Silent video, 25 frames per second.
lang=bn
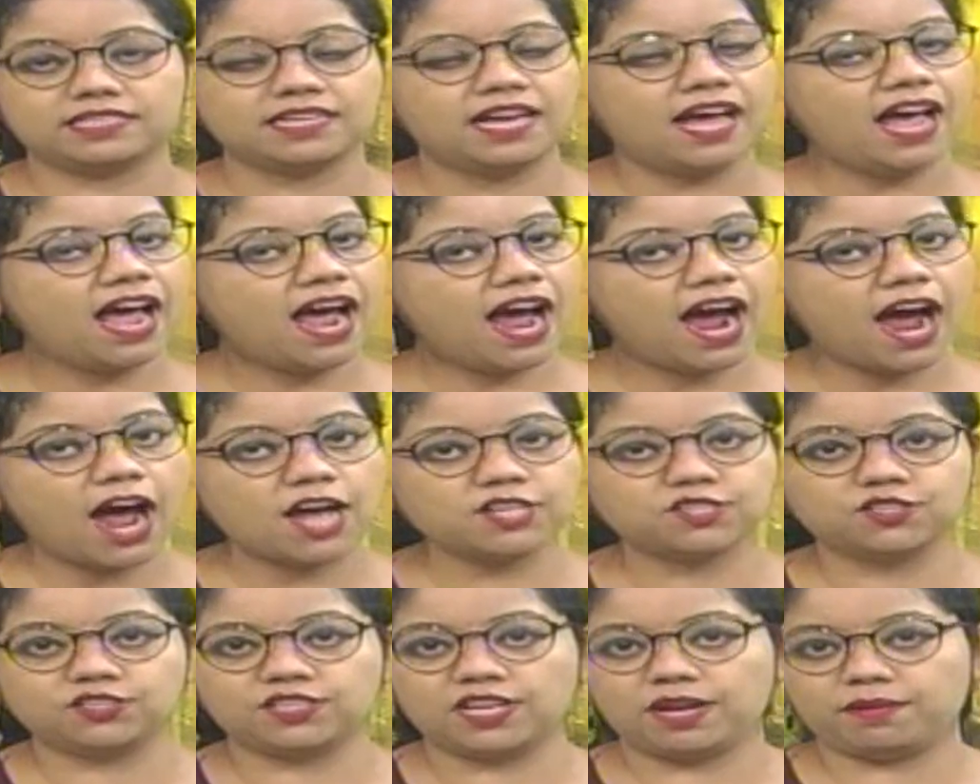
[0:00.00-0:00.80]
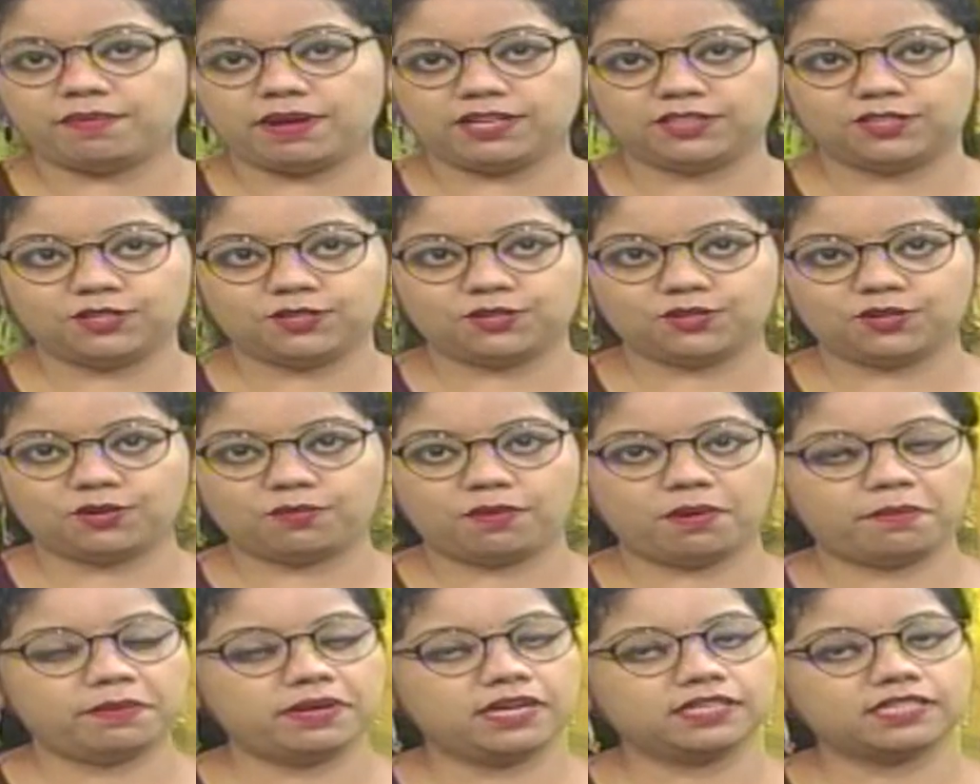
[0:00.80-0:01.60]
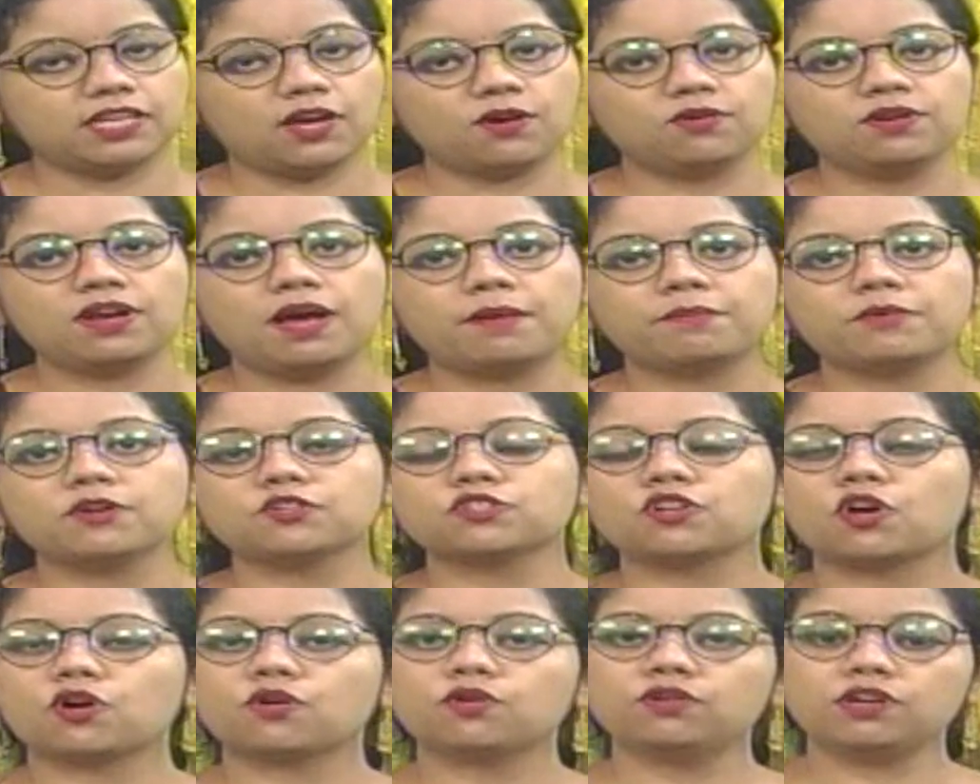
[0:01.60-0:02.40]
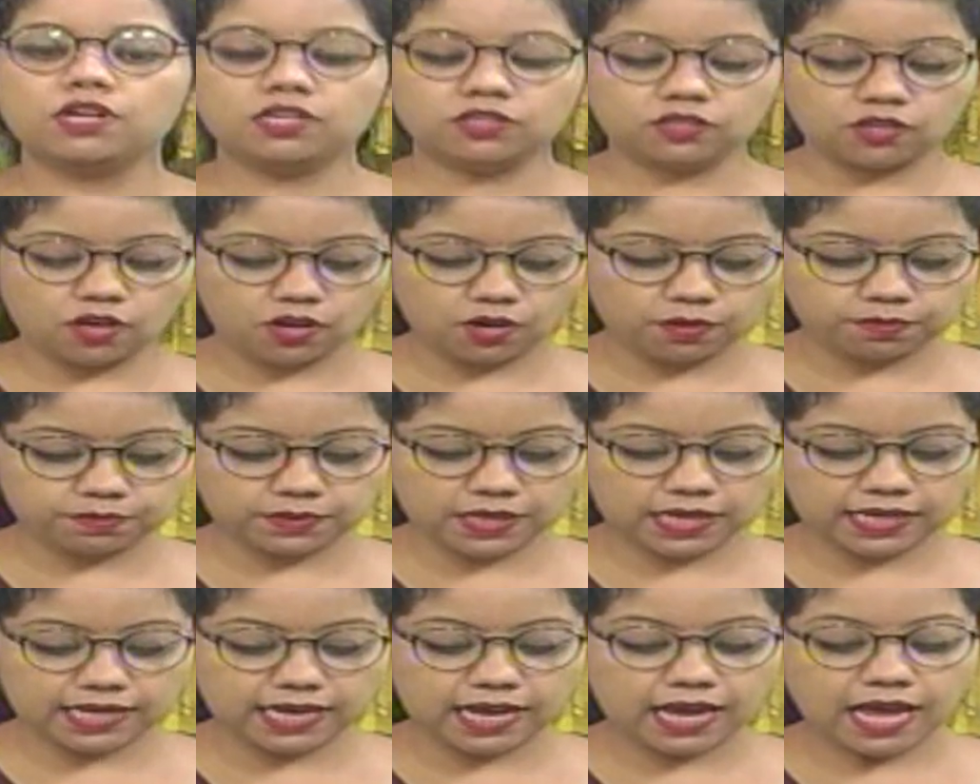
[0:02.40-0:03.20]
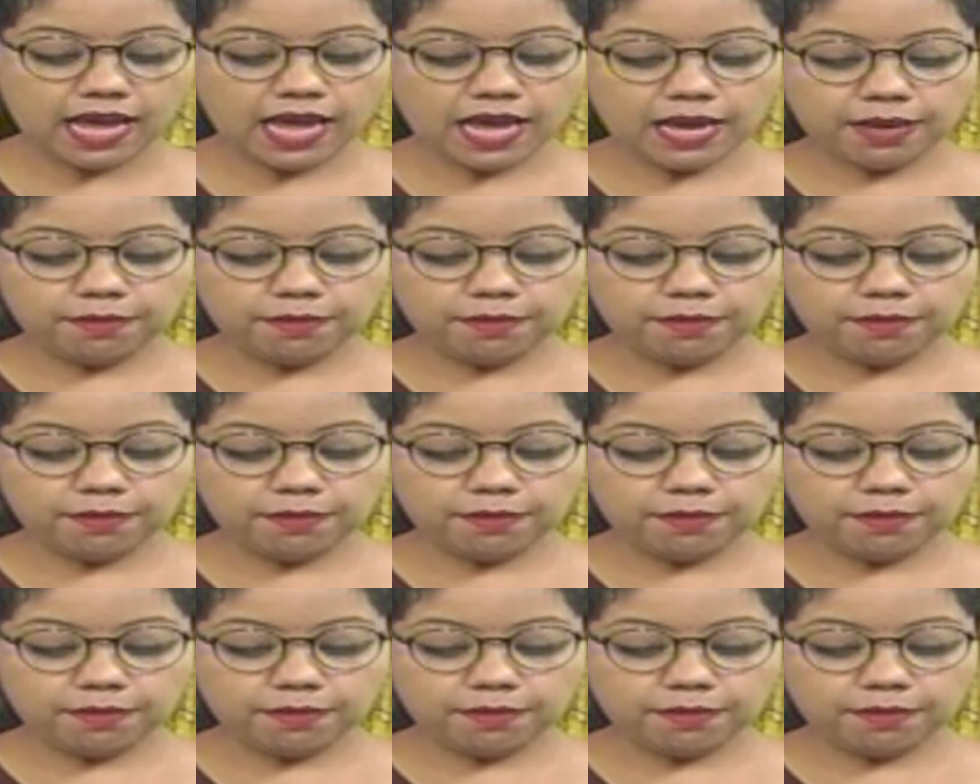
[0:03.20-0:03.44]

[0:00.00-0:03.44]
দিয়েছে আজও তার ব্যতিক্রম হবে না তাহলে আমরা সকলের তরফ থেকে